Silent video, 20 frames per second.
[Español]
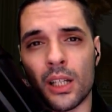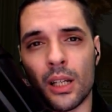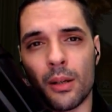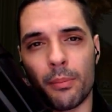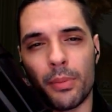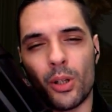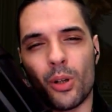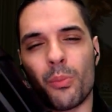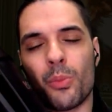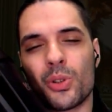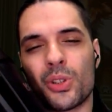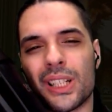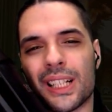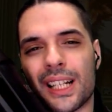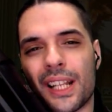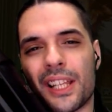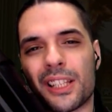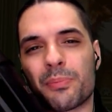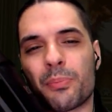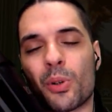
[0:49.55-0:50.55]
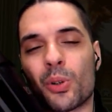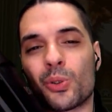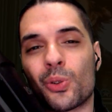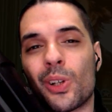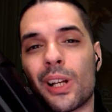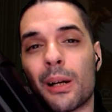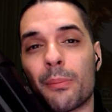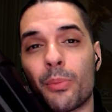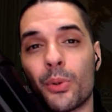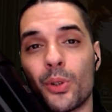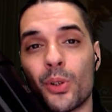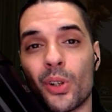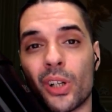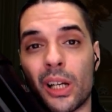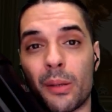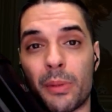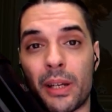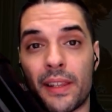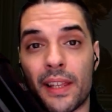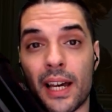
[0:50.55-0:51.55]
Pero muchas gracias por todo el apoyo que
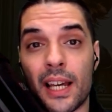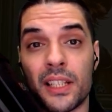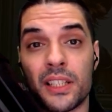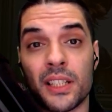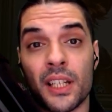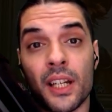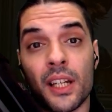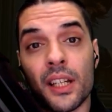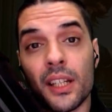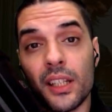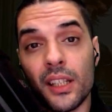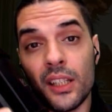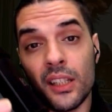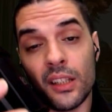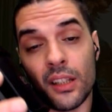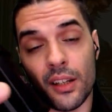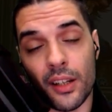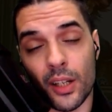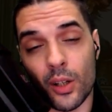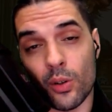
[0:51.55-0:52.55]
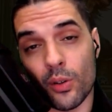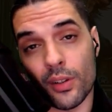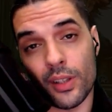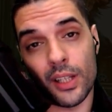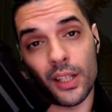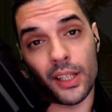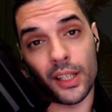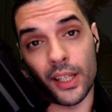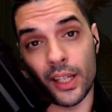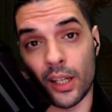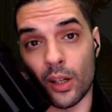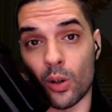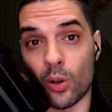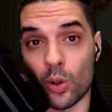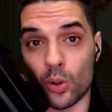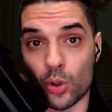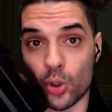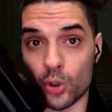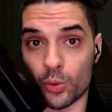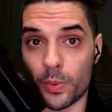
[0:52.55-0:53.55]
me dais y recordar que
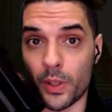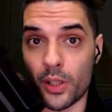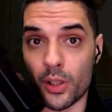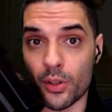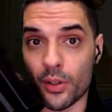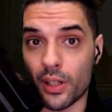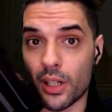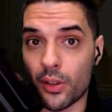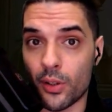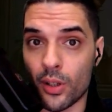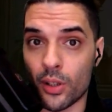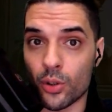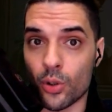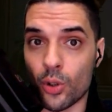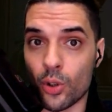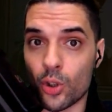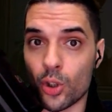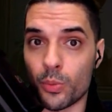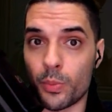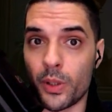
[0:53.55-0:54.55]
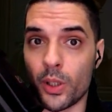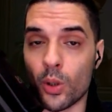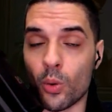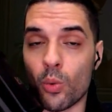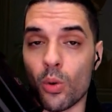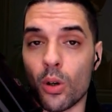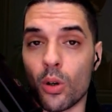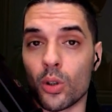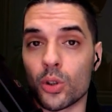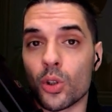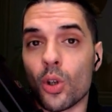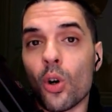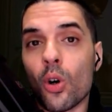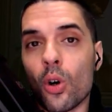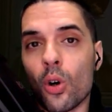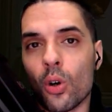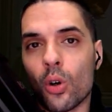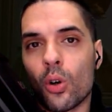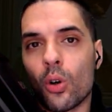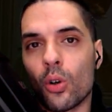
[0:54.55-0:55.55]
otros vídeos relacionados con otros videojuegos
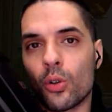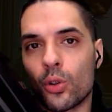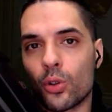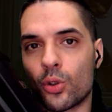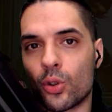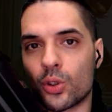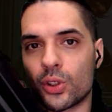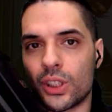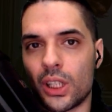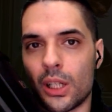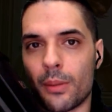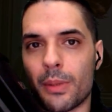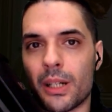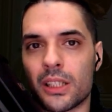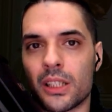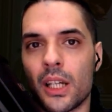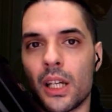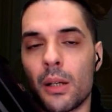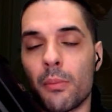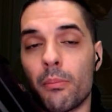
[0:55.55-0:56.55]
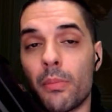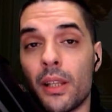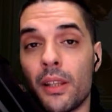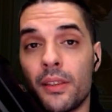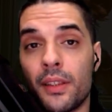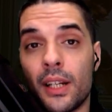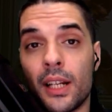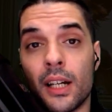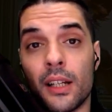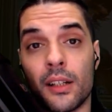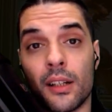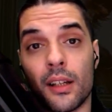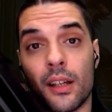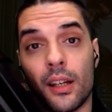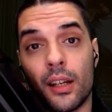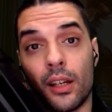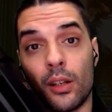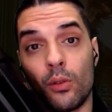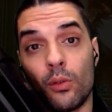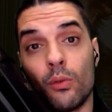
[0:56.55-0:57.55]
o con otros temas vendrán
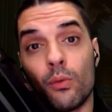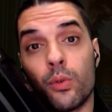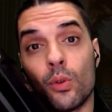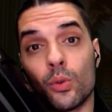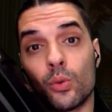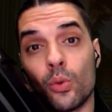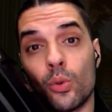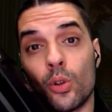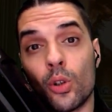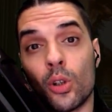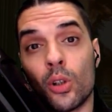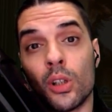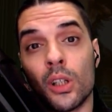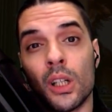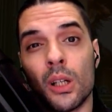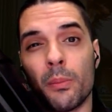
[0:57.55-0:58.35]
en un futuro,